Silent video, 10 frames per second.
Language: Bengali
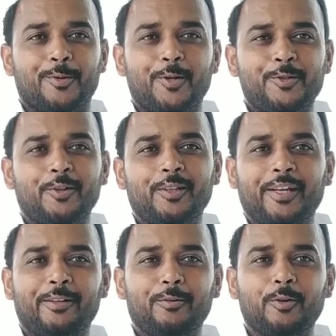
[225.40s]
ষষ্ঠ
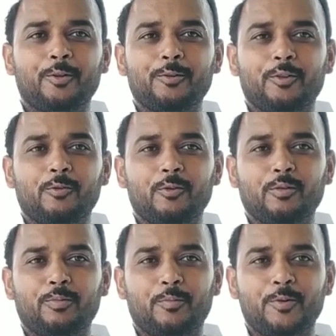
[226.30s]
অধ্যায়ের অত্যন্ত
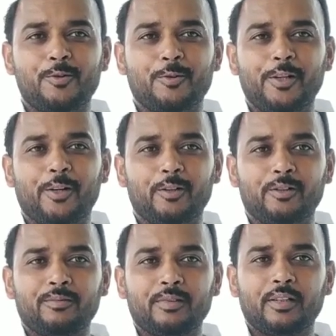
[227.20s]
গুরুত্বপূর্ণ প্রশ্নগুলি হলো
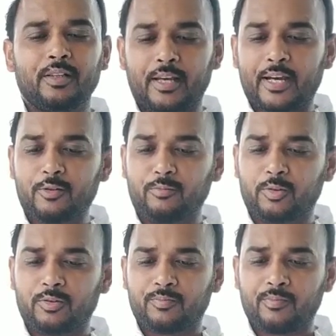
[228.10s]
এক
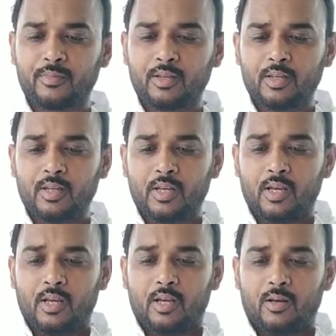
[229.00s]
নম্বর
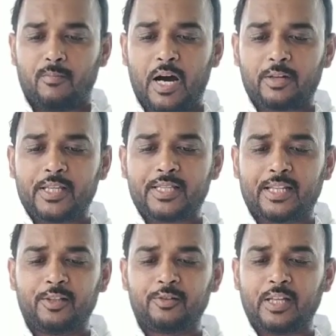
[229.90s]
ভারতের
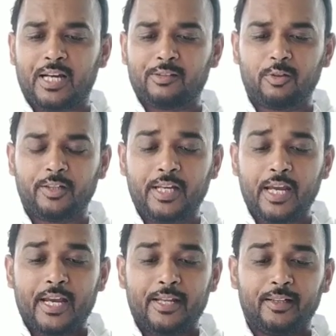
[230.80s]
স্বাধীনতা আন্দোলনে
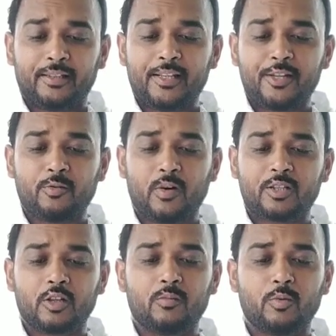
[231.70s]
নেতাজি
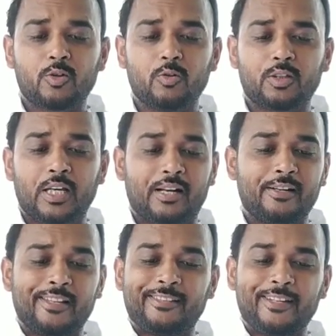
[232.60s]
সুভাষচন্দ্র বসু ও তার
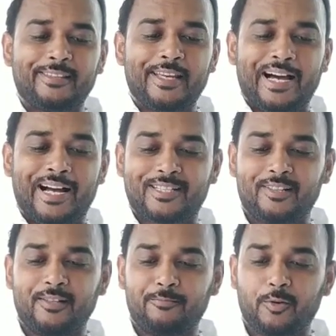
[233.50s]
নেতৃত্বে আজাদ
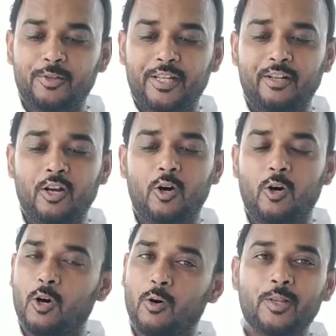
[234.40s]
হিন্দ ফৌজের
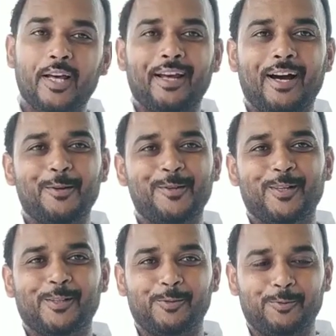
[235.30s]
অবদান
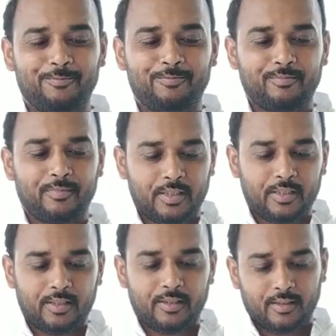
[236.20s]
আলোচনা করো
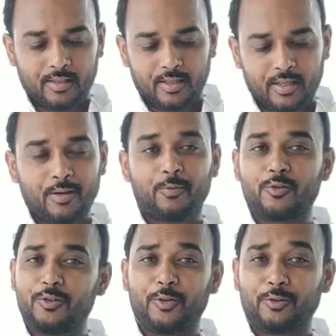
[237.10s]
এ
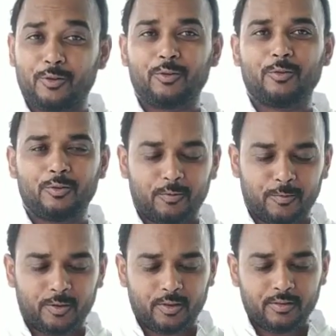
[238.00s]
প্রশ্নটি অত্যন্ত
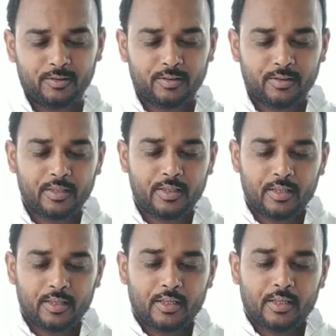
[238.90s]
গুরুত্বপূর্ণ
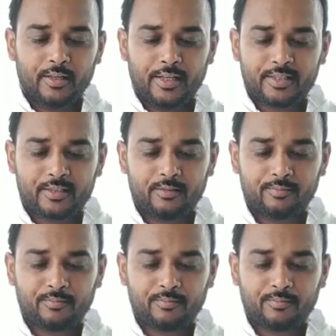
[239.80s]
নেক্সট